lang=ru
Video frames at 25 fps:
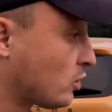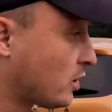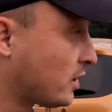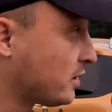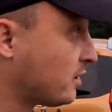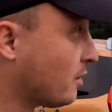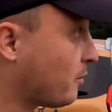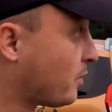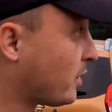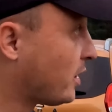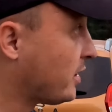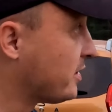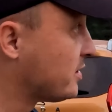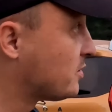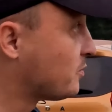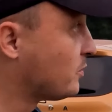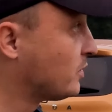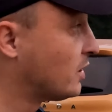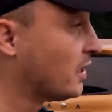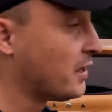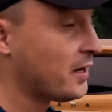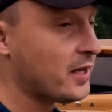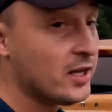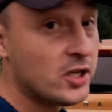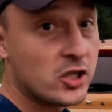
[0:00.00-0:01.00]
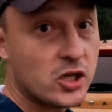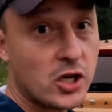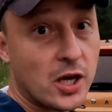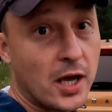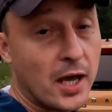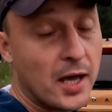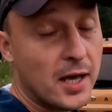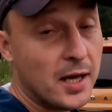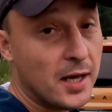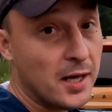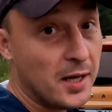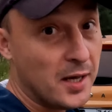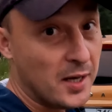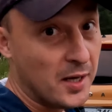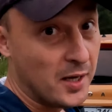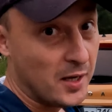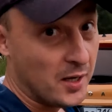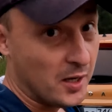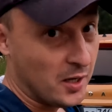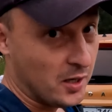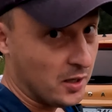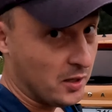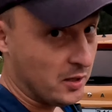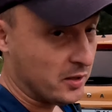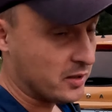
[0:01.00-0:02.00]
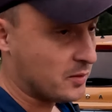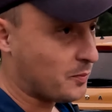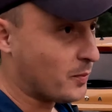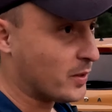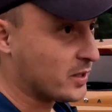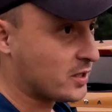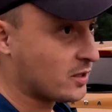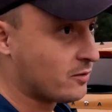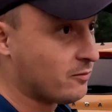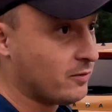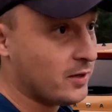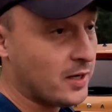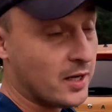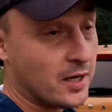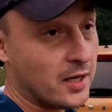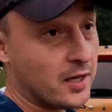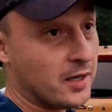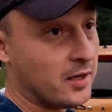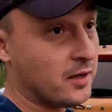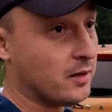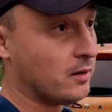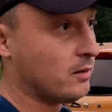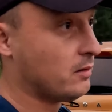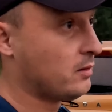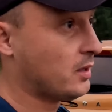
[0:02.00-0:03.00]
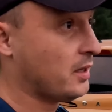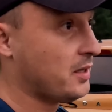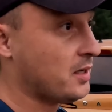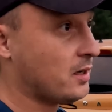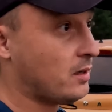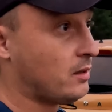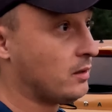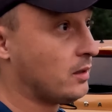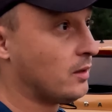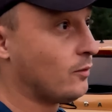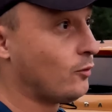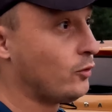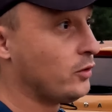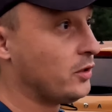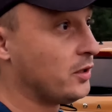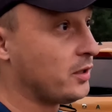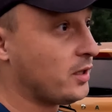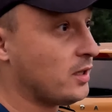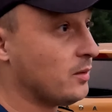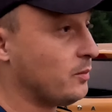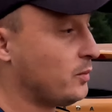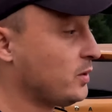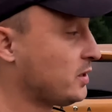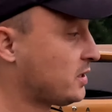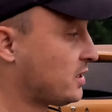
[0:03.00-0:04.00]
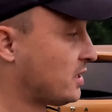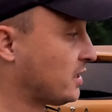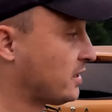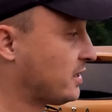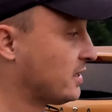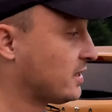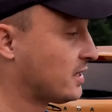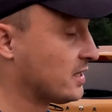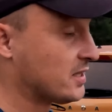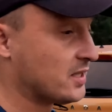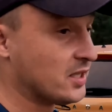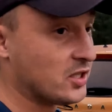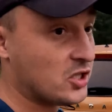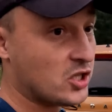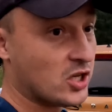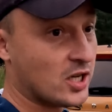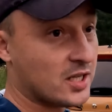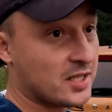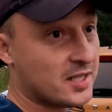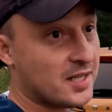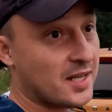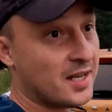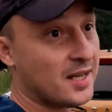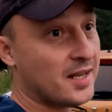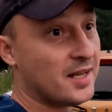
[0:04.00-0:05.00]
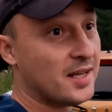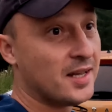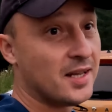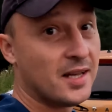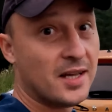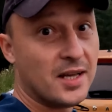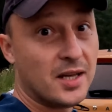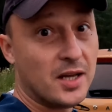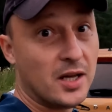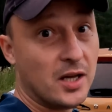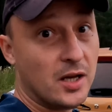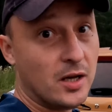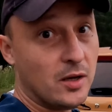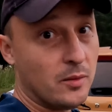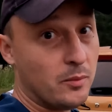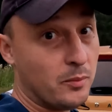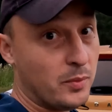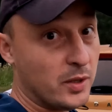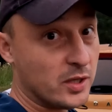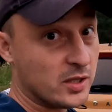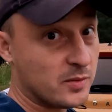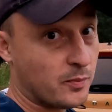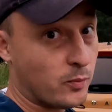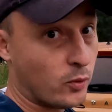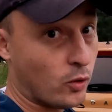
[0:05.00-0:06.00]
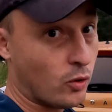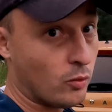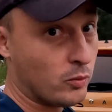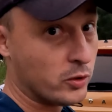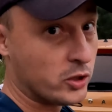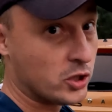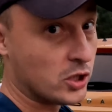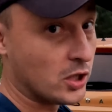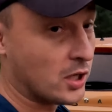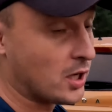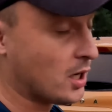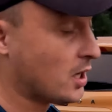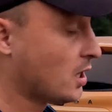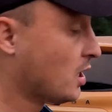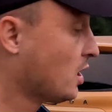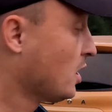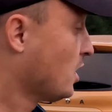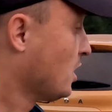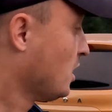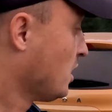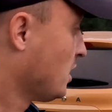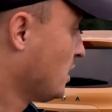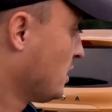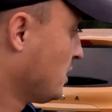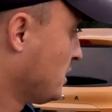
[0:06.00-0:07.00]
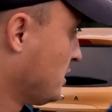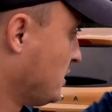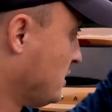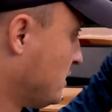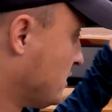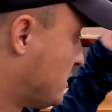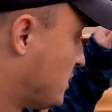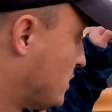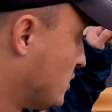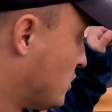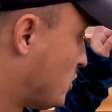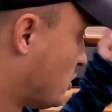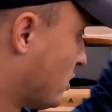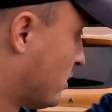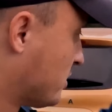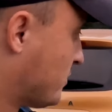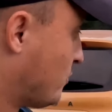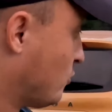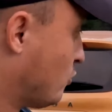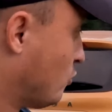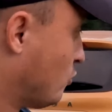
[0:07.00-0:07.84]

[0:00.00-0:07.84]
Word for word: утра добрались мы до речки. С Москвы доехал довольно-таки быстро, где-то за час, без пробочек. И сейчас